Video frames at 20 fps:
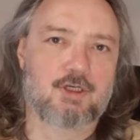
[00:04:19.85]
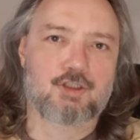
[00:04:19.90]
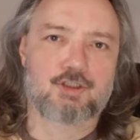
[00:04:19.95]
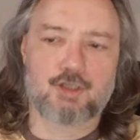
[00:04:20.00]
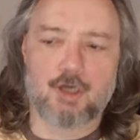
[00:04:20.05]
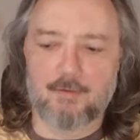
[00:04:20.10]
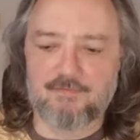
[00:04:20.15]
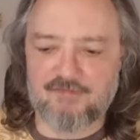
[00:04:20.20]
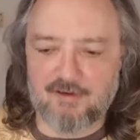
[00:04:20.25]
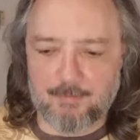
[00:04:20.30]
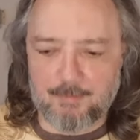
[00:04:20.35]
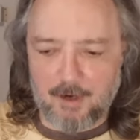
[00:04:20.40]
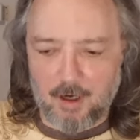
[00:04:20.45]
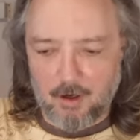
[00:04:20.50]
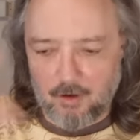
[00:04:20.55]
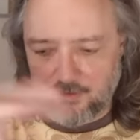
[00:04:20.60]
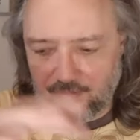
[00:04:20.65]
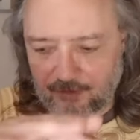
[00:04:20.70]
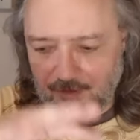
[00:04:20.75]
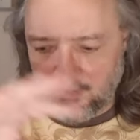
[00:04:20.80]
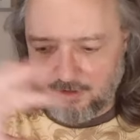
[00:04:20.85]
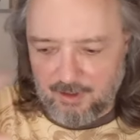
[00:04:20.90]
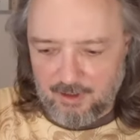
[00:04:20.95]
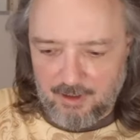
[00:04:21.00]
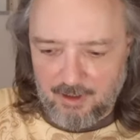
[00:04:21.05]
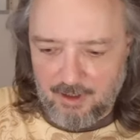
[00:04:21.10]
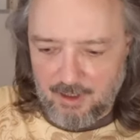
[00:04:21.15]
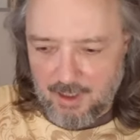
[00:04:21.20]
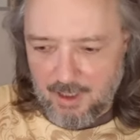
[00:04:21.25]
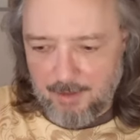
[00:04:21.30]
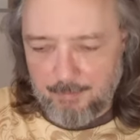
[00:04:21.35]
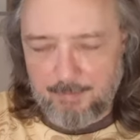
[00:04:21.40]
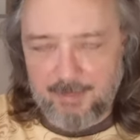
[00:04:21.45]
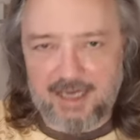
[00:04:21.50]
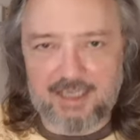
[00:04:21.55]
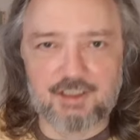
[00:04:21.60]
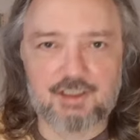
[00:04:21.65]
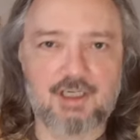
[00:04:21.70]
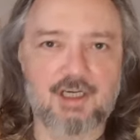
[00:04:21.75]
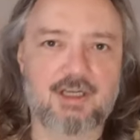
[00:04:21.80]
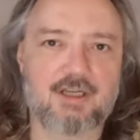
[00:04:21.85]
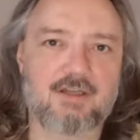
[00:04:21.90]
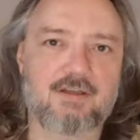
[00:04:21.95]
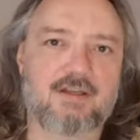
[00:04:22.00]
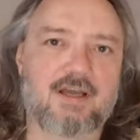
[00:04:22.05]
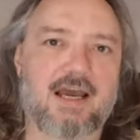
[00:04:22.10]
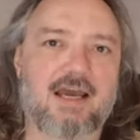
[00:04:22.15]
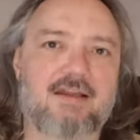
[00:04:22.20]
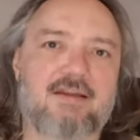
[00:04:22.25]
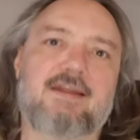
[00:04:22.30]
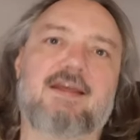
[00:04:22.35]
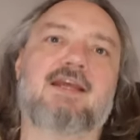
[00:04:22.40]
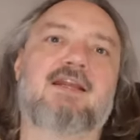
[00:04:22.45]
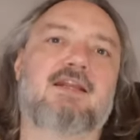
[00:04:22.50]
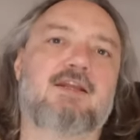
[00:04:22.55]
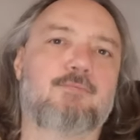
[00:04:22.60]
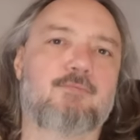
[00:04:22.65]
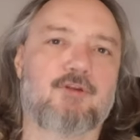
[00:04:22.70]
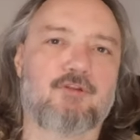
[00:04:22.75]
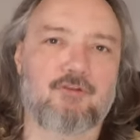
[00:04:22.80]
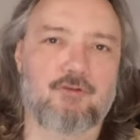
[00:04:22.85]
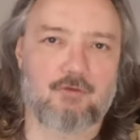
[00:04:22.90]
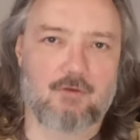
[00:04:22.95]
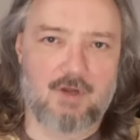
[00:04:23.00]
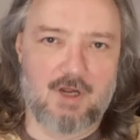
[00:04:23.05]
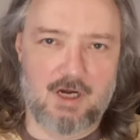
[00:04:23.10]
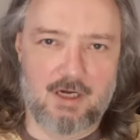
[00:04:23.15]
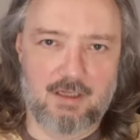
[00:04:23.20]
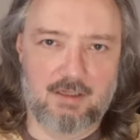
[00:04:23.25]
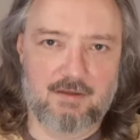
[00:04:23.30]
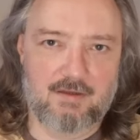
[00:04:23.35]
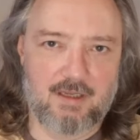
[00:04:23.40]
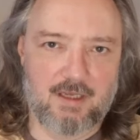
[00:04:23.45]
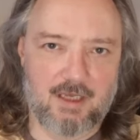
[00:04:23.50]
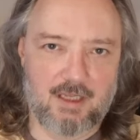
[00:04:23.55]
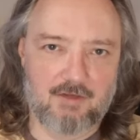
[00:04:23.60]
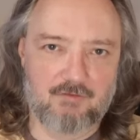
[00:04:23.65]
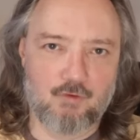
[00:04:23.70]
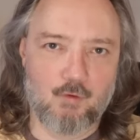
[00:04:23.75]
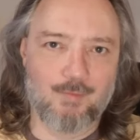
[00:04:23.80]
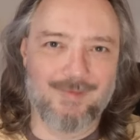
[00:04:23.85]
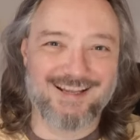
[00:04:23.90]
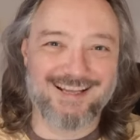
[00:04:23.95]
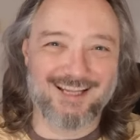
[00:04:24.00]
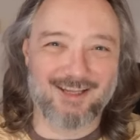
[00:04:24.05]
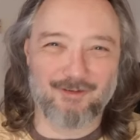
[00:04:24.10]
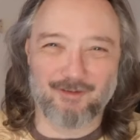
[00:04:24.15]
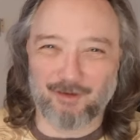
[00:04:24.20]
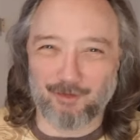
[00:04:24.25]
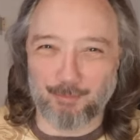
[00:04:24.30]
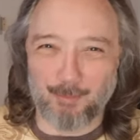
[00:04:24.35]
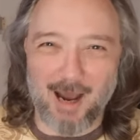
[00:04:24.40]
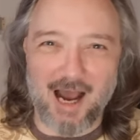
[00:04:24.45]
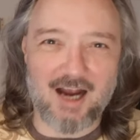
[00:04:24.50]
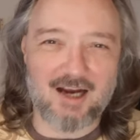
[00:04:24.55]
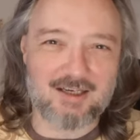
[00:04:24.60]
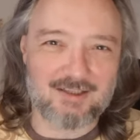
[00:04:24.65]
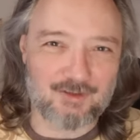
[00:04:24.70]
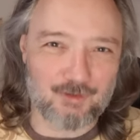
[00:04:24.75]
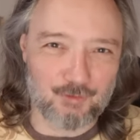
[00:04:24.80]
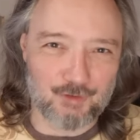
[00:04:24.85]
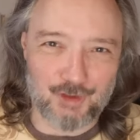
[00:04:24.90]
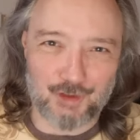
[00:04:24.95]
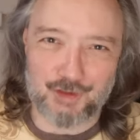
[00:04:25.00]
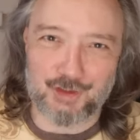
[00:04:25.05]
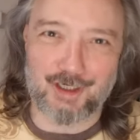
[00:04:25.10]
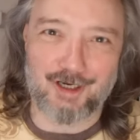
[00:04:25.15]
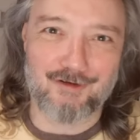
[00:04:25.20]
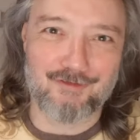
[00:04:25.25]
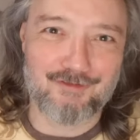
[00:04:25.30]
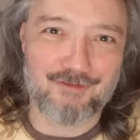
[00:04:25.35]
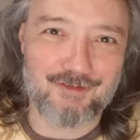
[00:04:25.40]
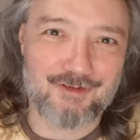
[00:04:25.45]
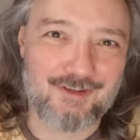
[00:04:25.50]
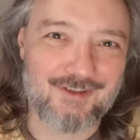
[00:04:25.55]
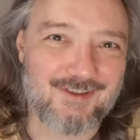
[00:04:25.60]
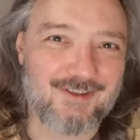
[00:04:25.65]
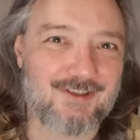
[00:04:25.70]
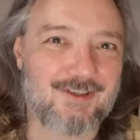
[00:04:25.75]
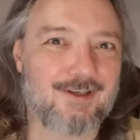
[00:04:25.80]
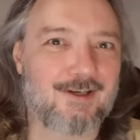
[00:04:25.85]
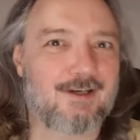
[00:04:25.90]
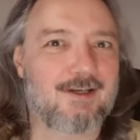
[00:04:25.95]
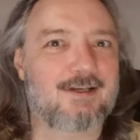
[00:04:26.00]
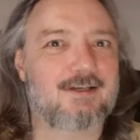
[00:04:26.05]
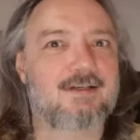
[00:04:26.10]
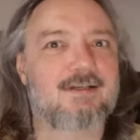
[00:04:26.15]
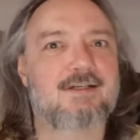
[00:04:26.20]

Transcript: Schöpfer braucht es in der menschlichen 3D-Dimensionalität, wo man etwas macht und erschafft. Ja.